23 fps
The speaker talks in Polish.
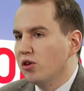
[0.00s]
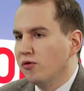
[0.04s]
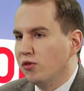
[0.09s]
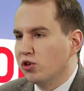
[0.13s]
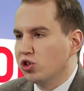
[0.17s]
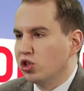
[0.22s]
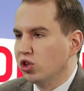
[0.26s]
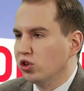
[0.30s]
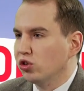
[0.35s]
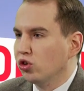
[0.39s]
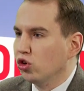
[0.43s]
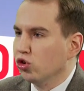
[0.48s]

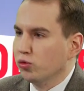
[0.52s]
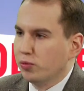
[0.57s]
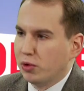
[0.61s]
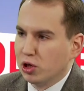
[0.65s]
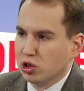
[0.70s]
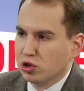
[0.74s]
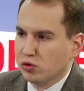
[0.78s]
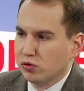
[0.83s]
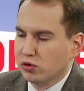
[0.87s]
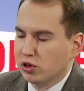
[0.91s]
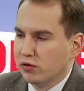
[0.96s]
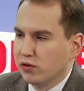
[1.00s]
Waszyngtonu
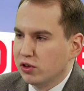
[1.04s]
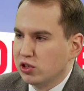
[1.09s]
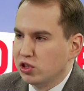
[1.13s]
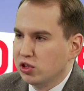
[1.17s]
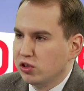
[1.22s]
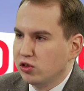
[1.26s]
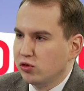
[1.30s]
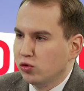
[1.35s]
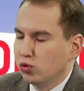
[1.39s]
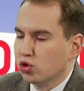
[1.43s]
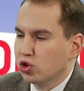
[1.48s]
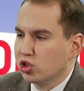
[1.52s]
bardzo w tej
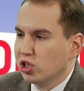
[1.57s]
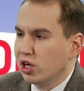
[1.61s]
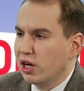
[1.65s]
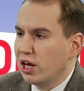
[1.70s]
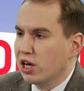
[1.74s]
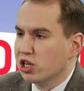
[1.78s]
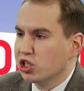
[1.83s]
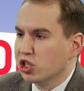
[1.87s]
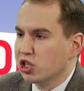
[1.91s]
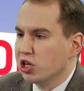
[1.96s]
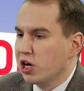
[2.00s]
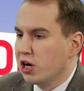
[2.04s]
kwestii dużo
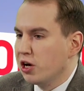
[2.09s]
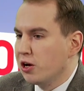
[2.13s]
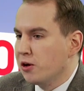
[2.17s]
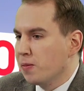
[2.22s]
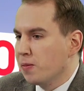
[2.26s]
zależy.